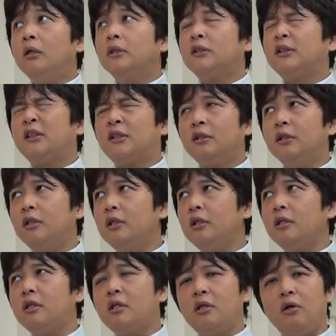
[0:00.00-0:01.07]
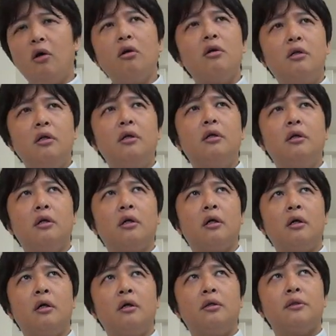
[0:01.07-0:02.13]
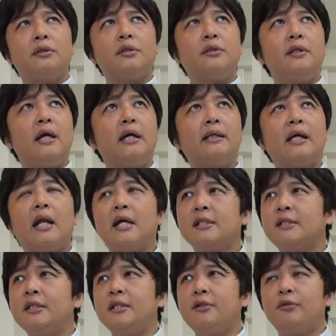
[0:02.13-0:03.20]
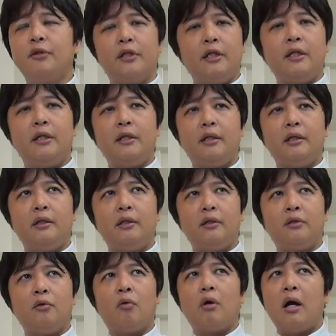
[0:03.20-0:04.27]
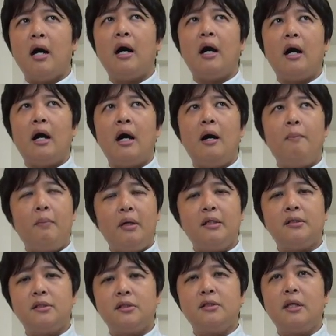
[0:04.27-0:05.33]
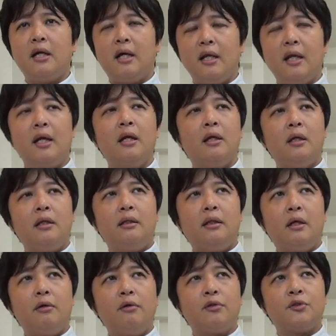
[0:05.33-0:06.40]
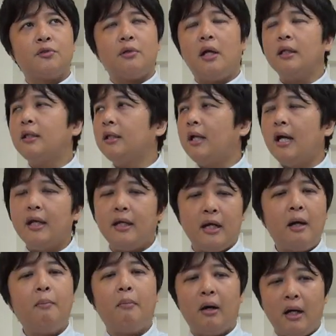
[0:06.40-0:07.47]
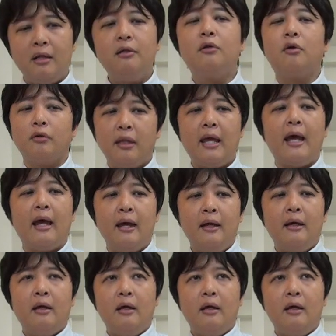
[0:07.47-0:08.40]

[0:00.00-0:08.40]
すごく、つねが鳴らしにくいとか、あんまりつねがね、鳴るように作られてない感もあるので、